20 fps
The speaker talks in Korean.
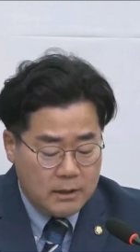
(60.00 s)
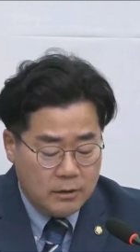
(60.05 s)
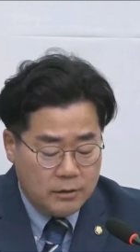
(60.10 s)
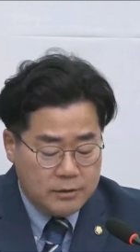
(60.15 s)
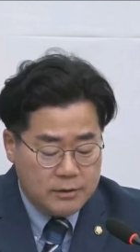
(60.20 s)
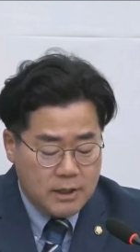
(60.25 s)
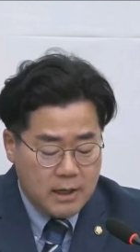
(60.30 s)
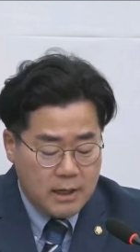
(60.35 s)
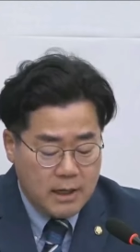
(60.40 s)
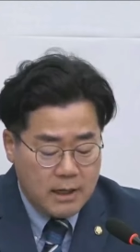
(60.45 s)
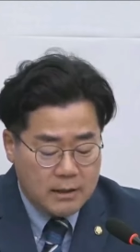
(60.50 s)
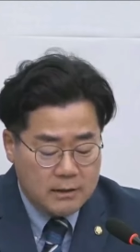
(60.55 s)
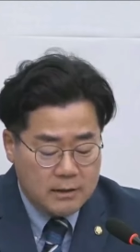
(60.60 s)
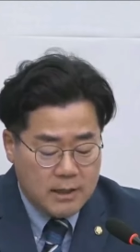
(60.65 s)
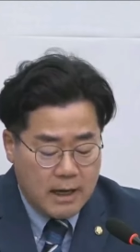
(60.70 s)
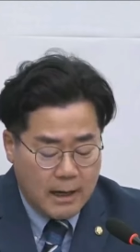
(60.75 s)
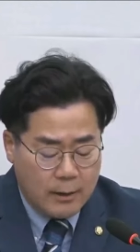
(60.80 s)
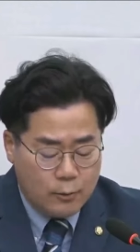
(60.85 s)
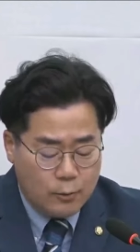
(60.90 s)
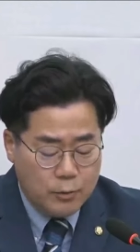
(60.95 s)
이런 생각을
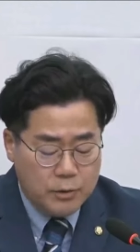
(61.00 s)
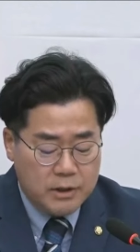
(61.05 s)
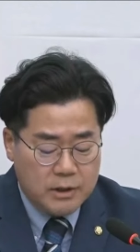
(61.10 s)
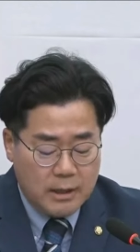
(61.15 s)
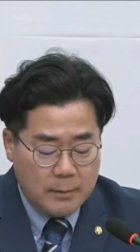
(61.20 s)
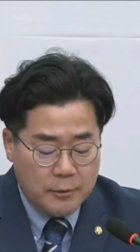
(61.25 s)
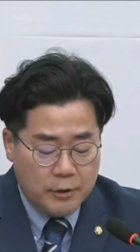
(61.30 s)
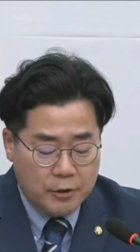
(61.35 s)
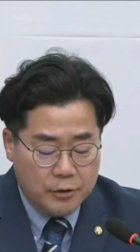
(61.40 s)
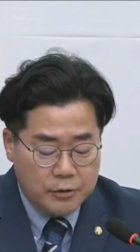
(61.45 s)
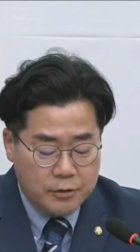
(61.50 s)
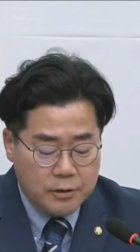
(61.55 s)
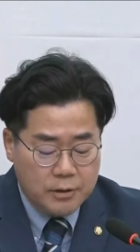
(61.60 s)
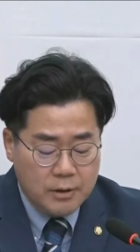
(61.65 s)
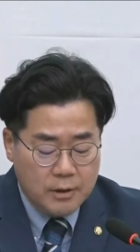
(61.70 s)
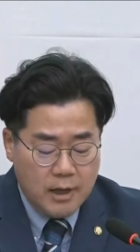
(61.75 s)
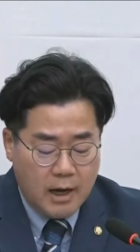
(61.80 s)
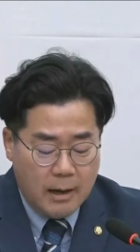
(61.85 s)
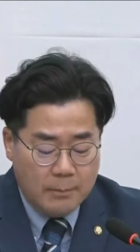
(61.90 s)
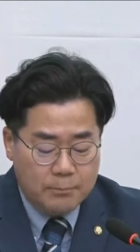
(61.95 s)
갖고 있다면
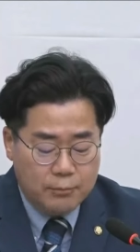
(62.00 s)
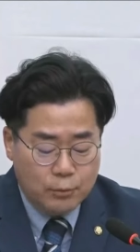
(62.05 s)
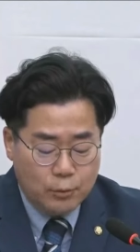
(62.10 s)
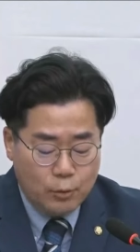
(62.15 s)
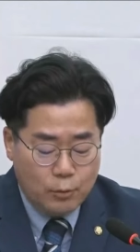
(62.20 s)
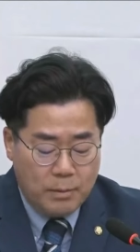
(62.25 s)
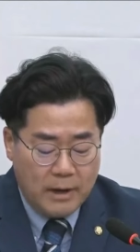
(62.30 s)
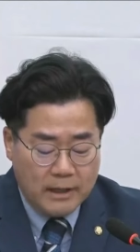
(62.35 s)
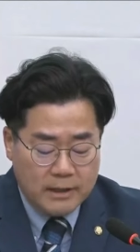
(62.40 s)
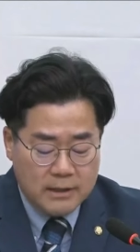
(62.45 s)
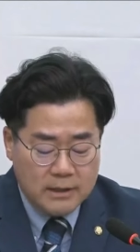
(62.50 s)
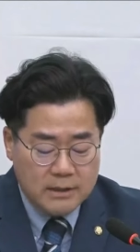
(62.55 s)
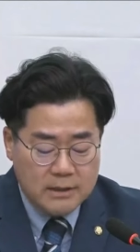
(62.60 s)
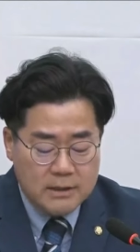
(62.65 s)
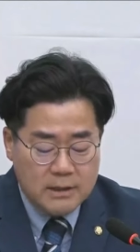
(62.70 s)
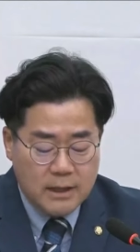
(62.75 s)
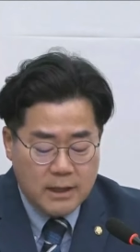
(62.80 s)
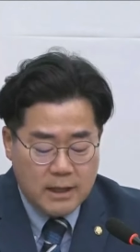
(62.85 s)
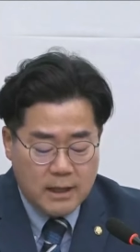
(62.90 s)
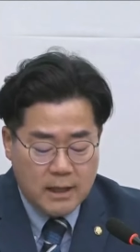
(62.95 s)
앞으로
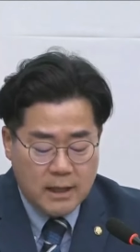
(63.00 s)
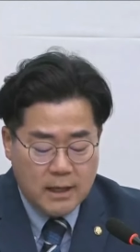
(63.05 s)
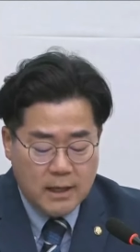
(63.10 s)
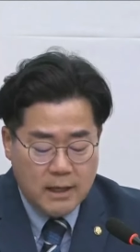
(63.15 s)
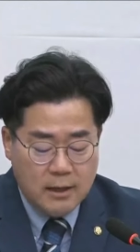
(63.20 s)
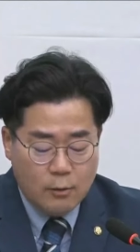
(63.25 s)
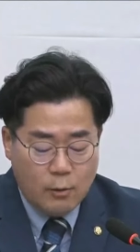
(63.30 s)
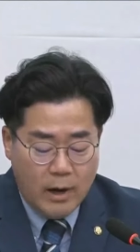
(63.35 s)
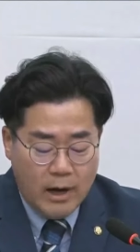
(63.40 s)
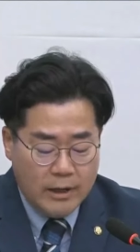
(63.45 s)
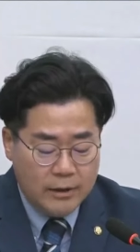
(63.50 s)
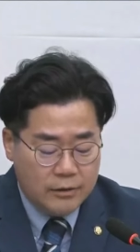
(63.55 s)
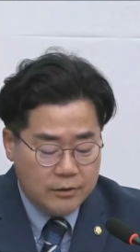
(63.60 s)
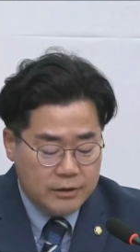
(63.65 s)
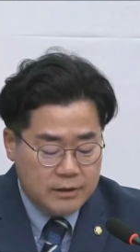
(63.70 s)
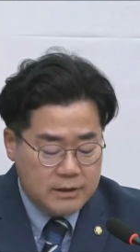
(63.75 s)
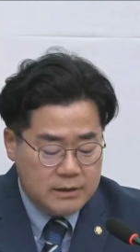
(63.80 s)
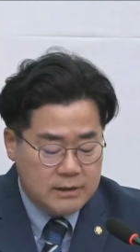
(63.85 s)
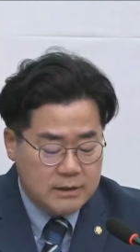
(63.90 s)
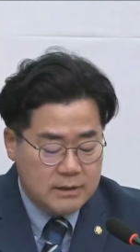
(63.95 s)
바뀌는 게 과연
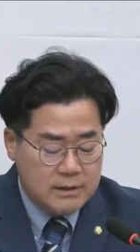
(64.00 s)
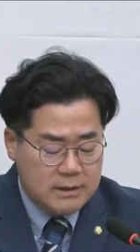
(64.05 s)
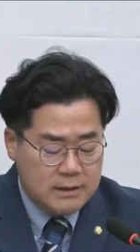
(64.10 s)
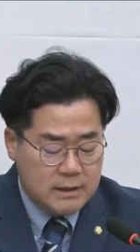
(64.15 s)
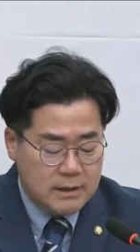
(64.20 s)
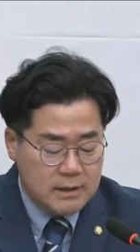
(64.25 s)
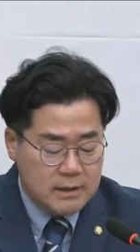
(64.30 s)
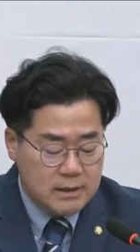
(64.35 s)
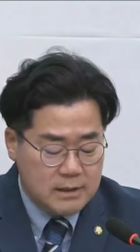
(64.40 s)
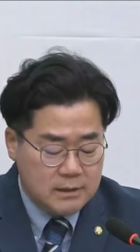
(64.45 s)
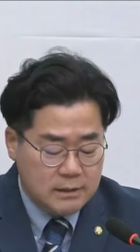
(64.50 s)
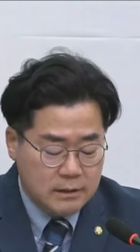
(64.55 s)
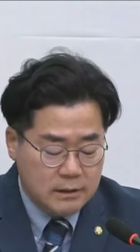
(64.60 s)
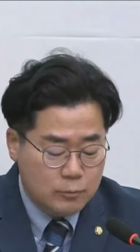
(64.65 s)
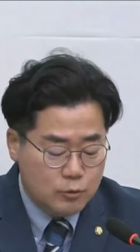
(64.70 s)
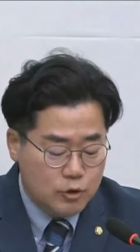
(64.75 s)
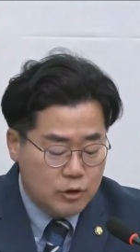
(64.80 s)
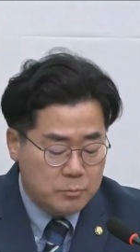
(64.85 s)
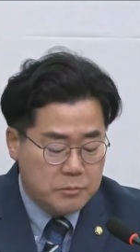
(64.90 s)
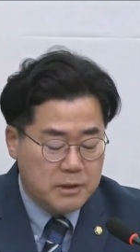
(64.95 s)
있을지
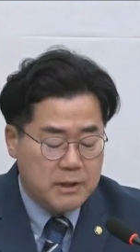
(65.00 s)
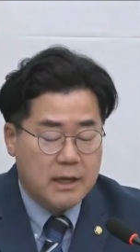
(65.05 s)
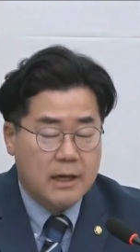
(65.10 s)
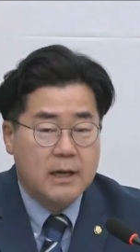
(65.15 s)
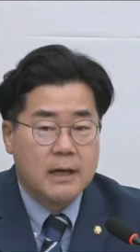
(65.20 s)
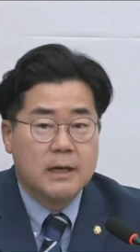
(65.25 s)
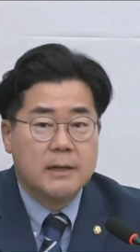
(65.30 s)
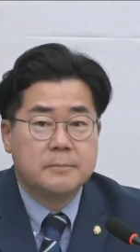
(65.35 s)
의문입니다.